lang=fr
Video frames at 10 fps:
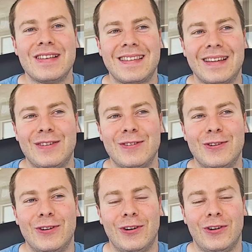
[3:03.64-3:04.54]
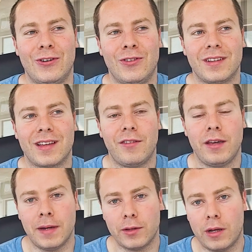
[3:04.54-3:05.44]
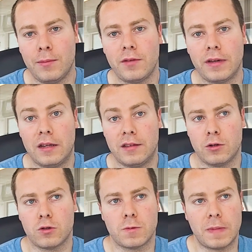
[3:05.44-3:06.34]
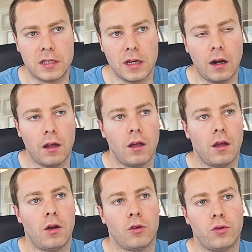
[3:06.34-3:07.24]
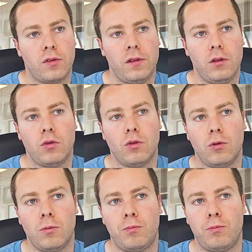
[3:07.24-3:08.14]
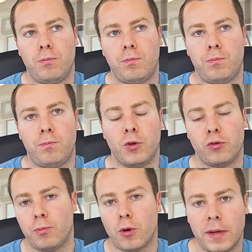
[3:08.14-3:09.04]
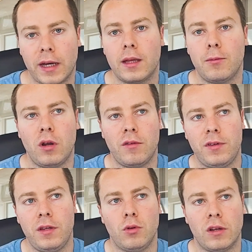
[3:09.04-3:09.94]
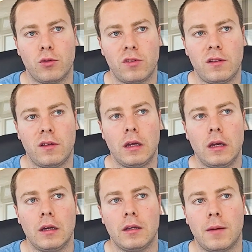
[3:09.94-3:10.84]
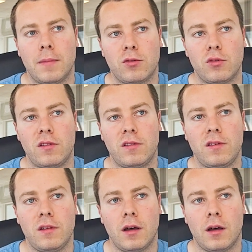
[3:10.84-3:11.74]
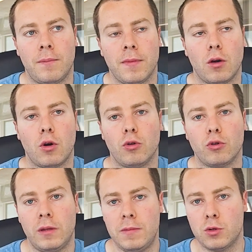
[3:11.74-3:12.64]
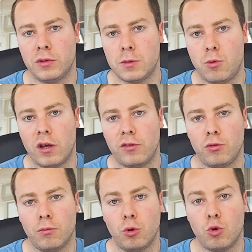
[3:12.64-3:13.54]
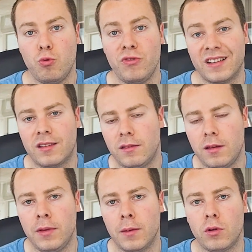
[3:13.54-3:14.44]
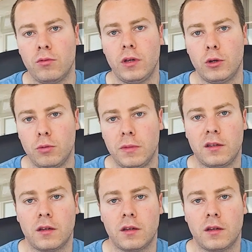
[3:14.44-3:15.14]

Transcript: c'est qu'on on va travailler main dans la main avec les agences spatiales en ceci que dans une première étape de la vie de la société, Gamma se destine à rendre des missions d'exploration beaucoup plus accessibles d'un point de vue économique.